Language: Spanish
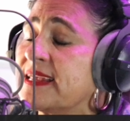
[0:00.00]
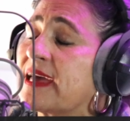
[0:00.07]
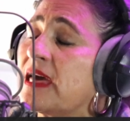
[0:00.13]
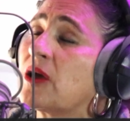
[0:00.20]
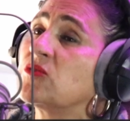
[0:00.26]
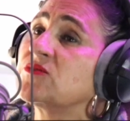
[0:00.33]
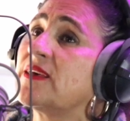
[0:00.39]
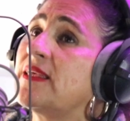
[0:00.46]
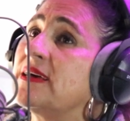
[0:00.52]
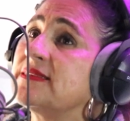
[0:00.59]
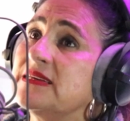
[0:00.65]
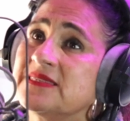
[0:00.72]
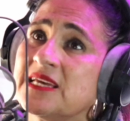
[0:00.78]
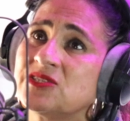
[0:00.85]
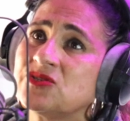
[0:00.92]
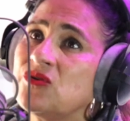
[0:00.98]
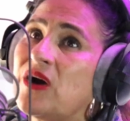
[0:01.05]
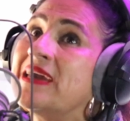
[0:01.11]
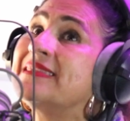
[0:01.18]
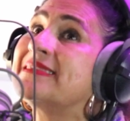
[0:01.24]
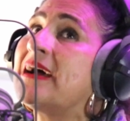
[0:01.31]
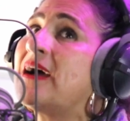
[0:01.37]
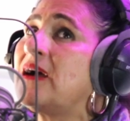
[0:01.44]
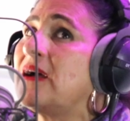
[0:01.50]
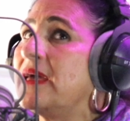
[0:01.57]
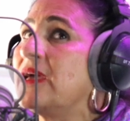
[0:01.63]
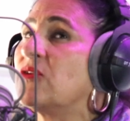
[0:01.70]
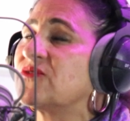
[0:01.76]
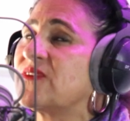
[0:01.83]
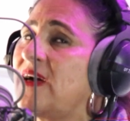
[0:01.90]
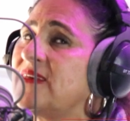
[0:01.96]
cerca de Cusadasi. Eso, ahí está,
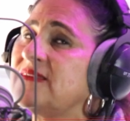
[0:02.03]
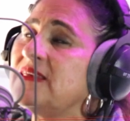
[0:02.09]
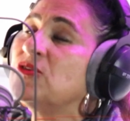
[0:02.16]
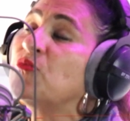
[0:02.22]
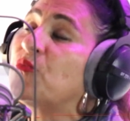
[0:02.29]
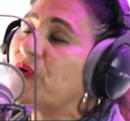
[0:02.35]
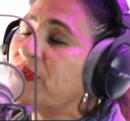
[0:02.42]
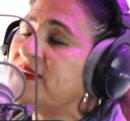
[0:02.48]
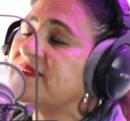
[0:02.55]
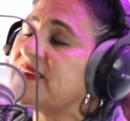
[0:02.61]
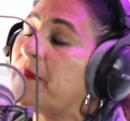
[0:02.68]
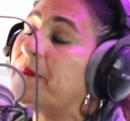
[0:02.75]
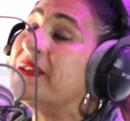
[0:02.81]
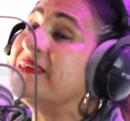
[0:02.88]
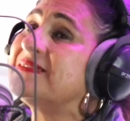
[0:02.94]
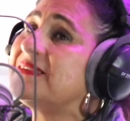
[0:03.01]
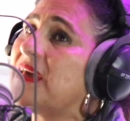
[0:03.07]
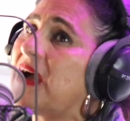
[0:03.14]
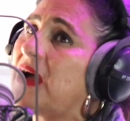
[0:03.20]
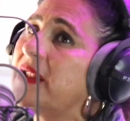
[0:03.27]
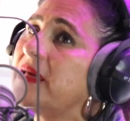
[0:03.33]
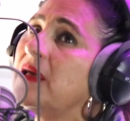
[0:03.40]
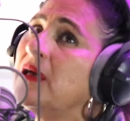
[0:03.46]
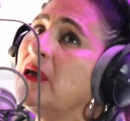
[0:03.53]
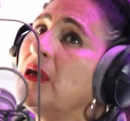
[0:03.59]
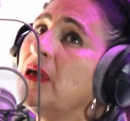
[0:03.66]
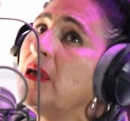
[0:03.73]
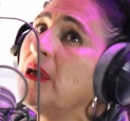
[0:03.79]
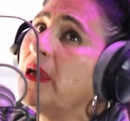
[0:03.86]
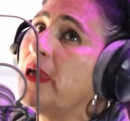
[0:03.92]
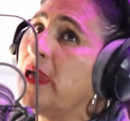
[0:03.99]
en Cusadasi tú puedes apreciar
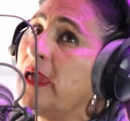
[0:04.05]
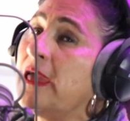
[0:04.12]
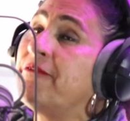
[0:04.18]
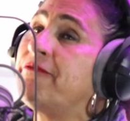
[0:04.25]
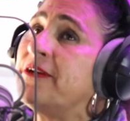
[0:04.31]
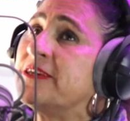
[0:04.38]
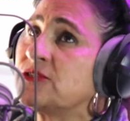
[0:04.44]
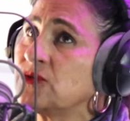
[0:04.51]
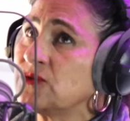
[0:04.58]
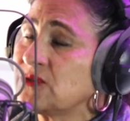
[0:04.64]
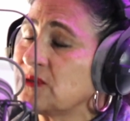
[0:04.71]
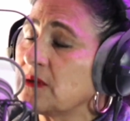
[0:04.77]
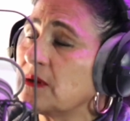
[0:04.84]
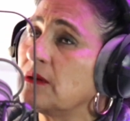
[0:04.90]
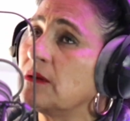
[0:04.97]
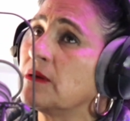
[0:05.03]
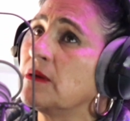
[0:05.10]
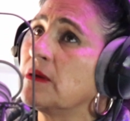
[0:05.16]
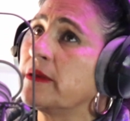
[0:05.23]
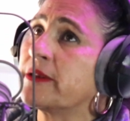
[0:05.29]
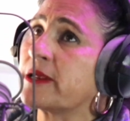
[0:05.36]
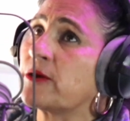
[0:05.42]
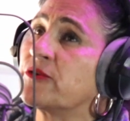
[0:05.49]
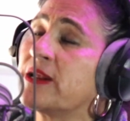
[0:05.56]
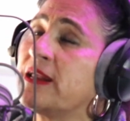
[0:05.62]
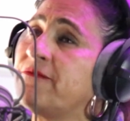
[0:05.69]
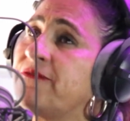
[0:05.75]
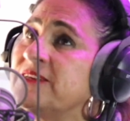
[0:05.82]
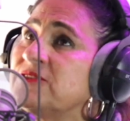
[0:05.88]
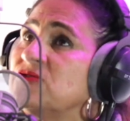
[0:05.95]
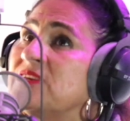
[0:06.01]
eh, Efesos, recorrer
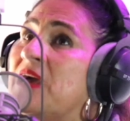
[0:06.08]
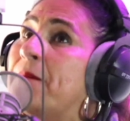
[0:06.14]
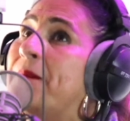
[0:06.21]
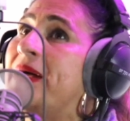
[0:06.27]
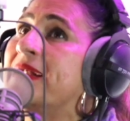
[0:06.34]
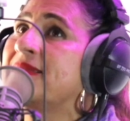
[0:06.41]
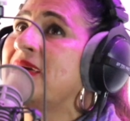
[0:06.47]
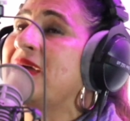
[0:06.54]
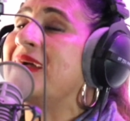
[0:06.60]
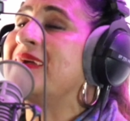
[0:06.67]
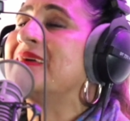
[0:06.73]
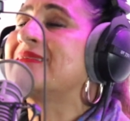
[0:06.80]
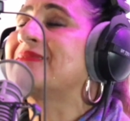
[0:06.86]
Efesos, y aparte ahí